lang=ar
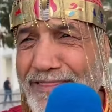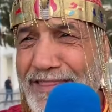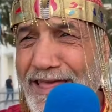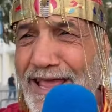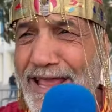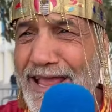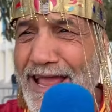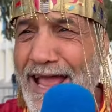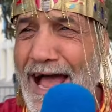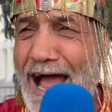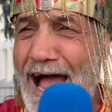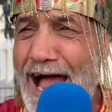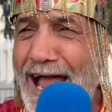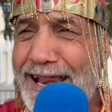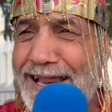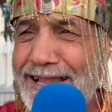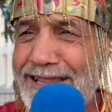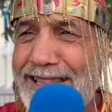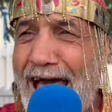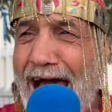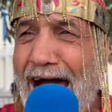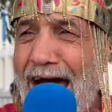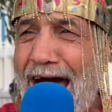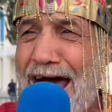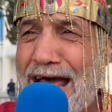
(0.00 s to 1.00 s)
هذيا
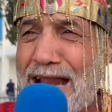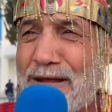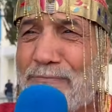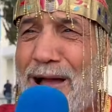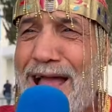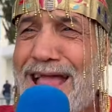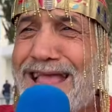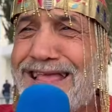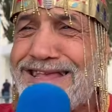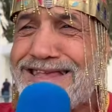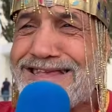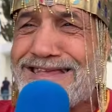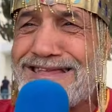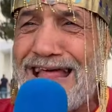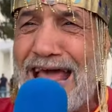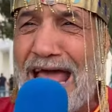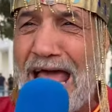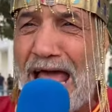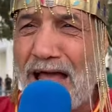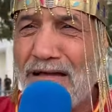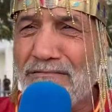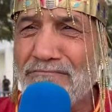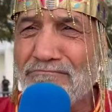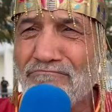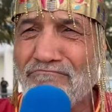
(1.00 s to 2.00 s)
عندها 40
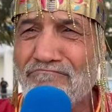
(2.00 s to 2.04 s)
سنه